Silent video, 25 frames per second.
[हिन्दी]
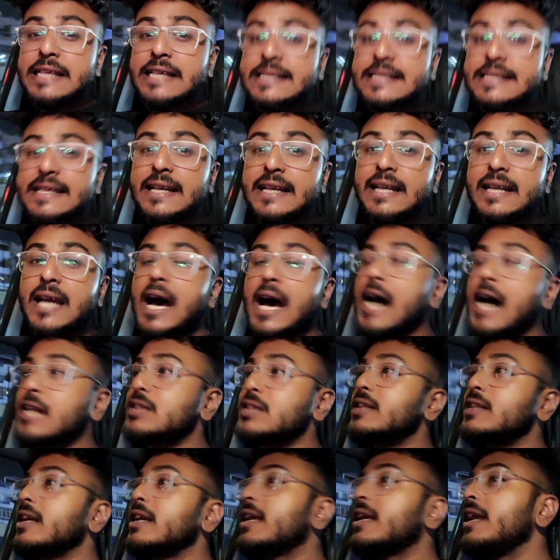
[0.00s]
रिसेंट
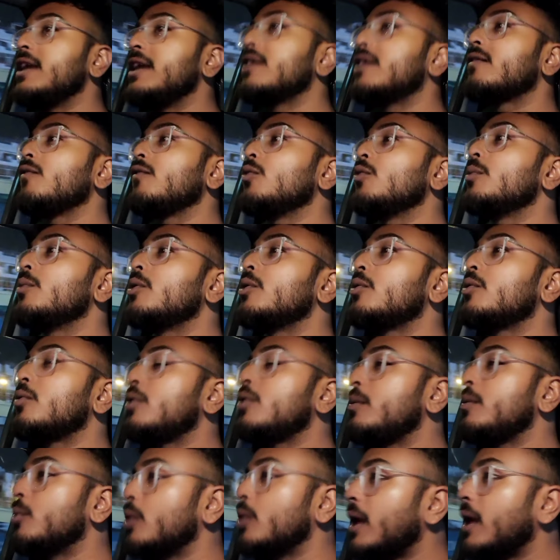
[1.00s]
आज तक के इंटरव्यू में
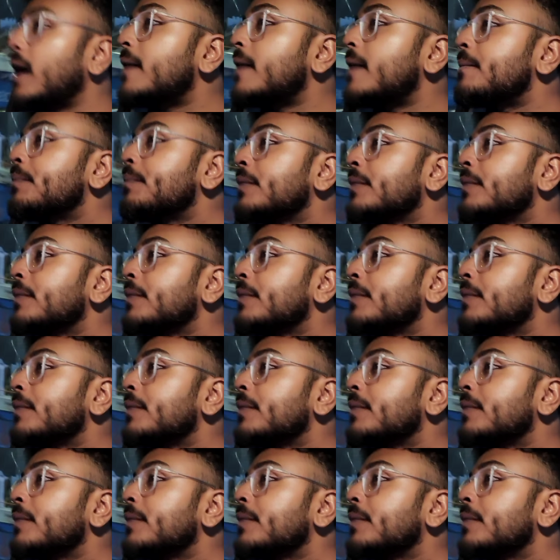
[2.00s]
उन्होंने बोला